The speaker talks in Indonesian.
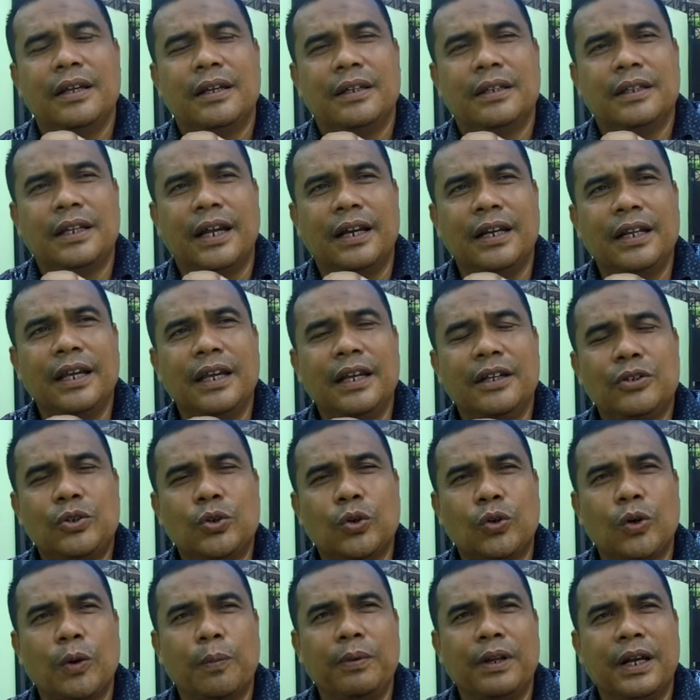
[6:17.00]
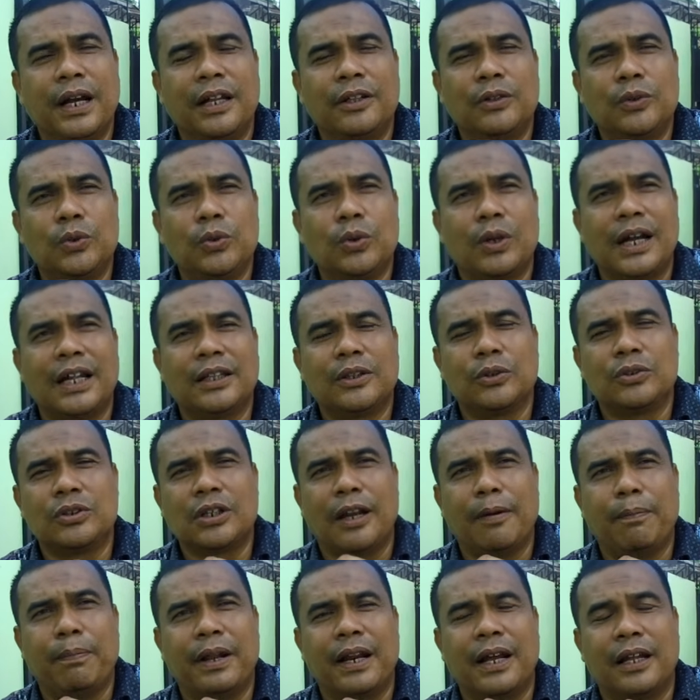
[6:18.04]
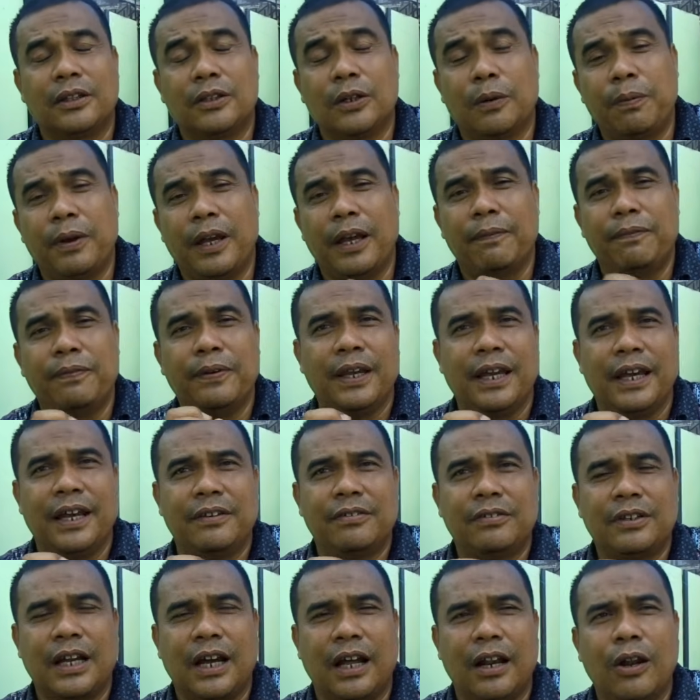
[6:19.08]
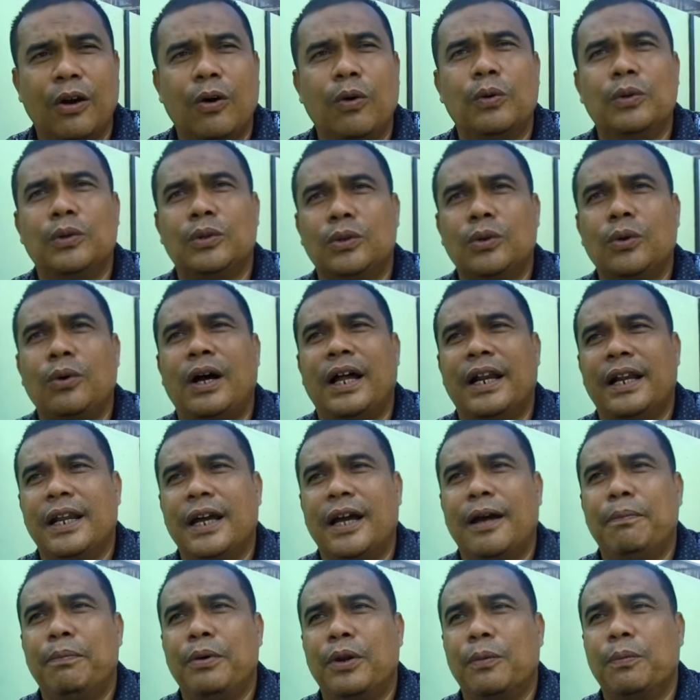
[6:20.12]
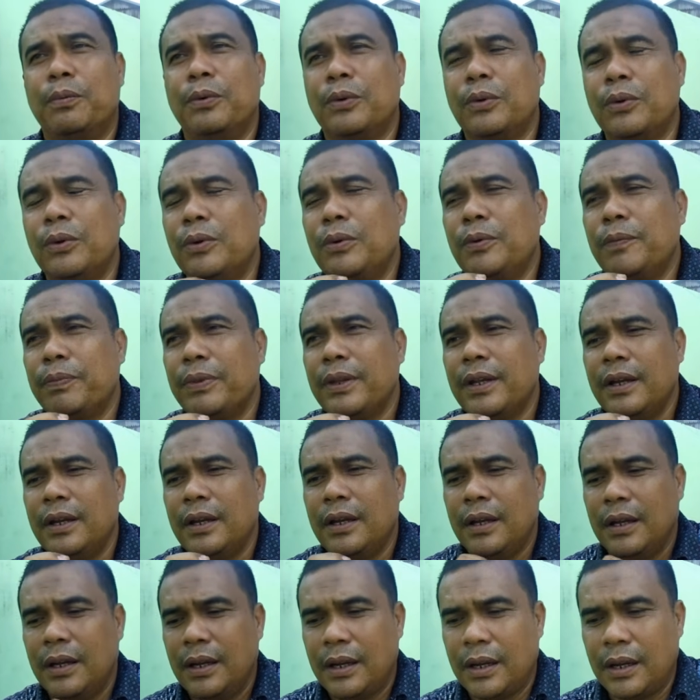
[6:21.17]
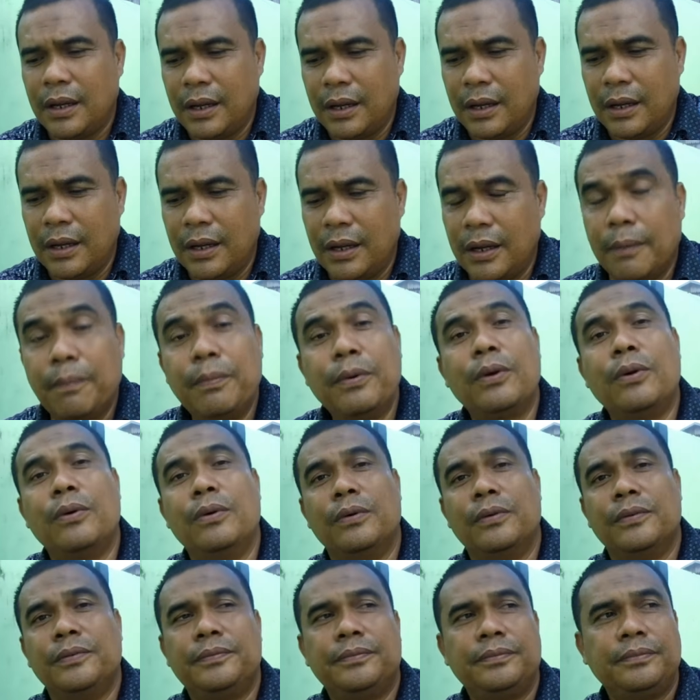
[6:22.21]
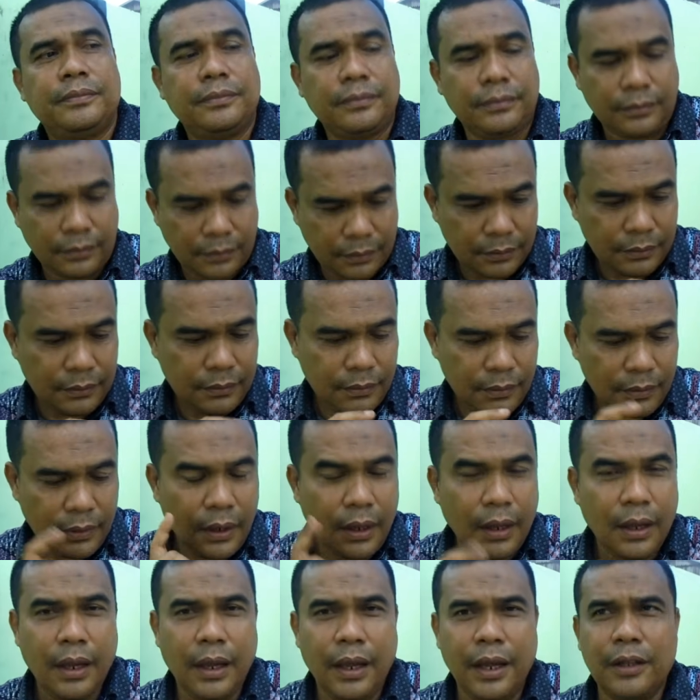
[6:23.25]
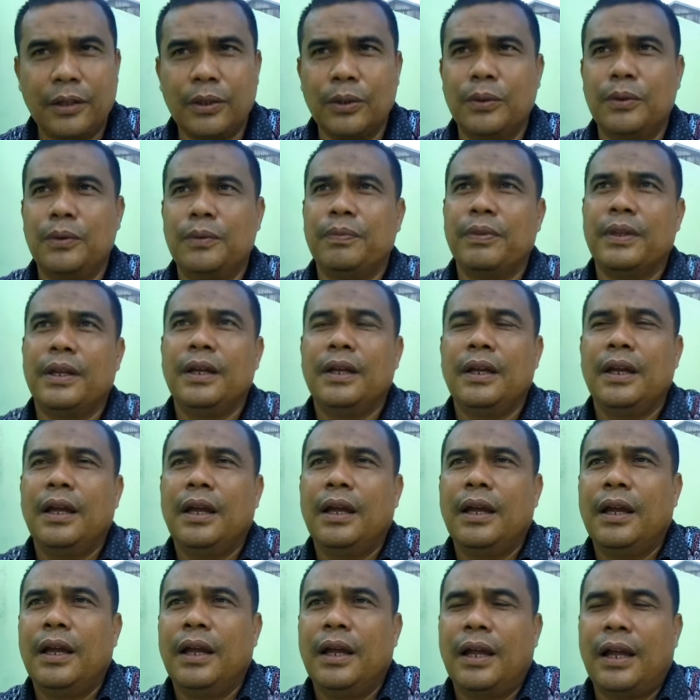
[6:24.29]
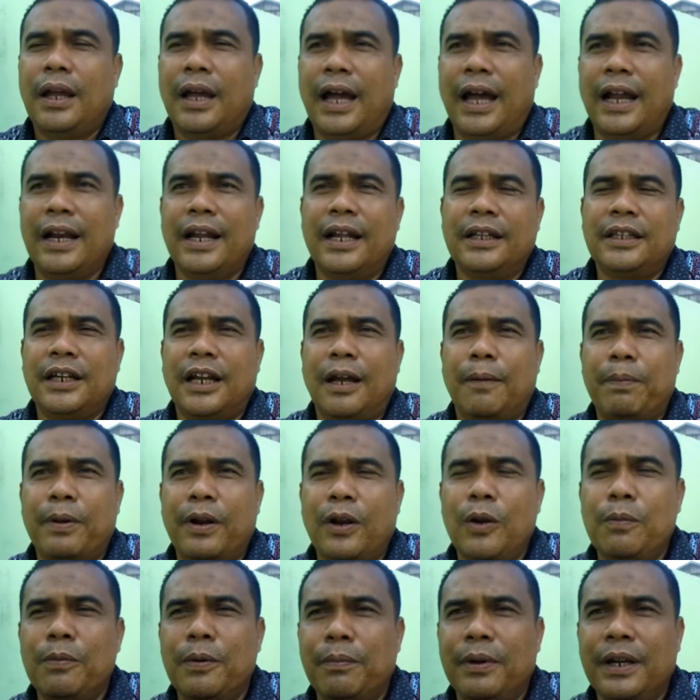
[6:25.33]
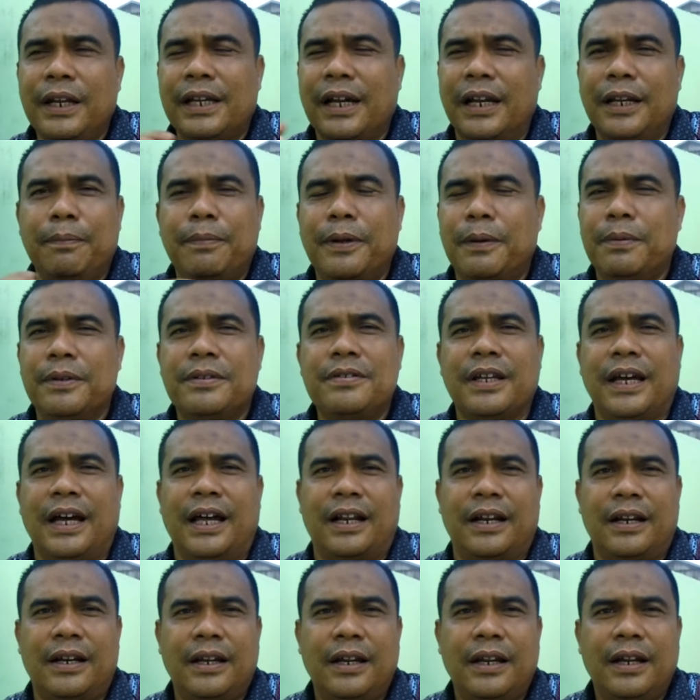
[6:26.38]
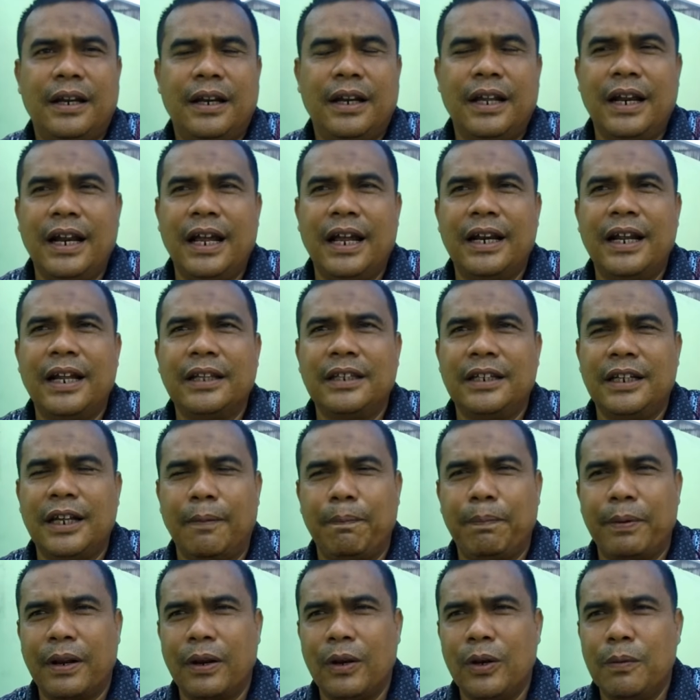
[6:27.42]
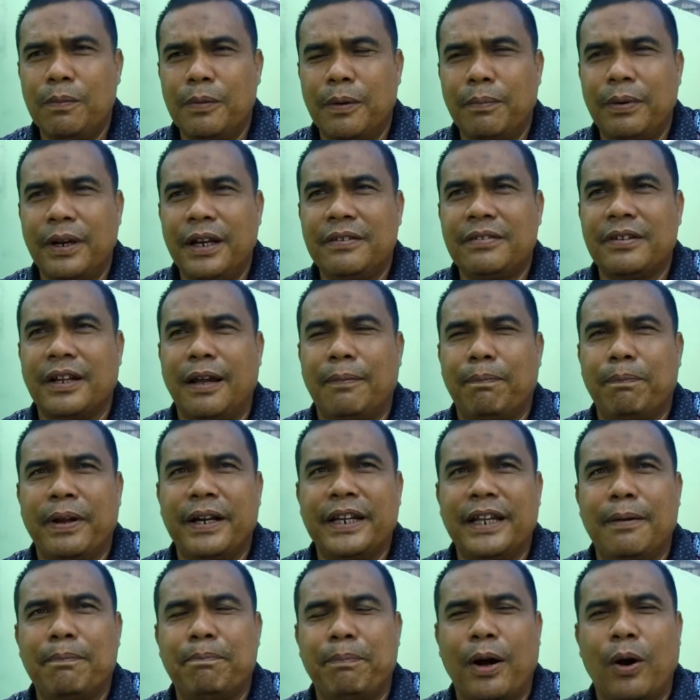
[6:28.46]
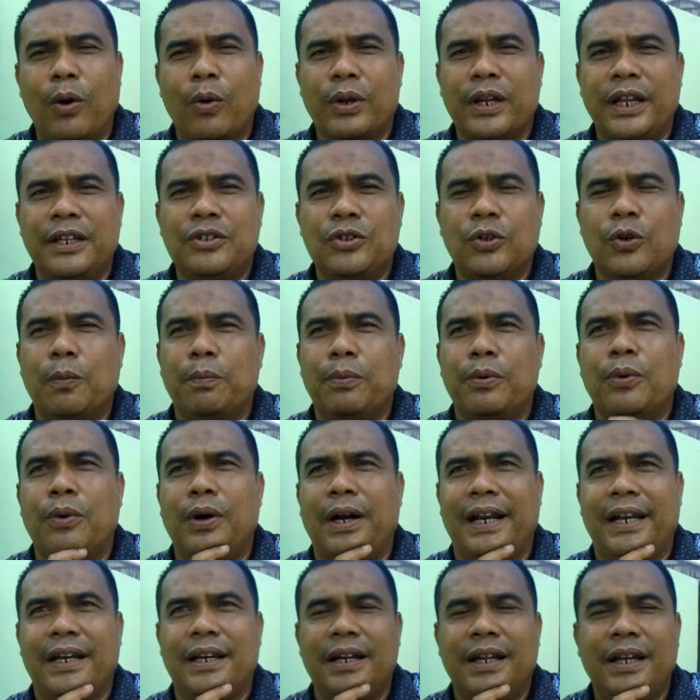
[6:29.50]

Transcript: Jadi cukup dengan 700-800 fps kalau untuk Anda berburu uh, burung. Itu. Anda tidak perlu membeli kaliber besar dan Anda tidak perlu membeli senapan yang powernya cukup kuat.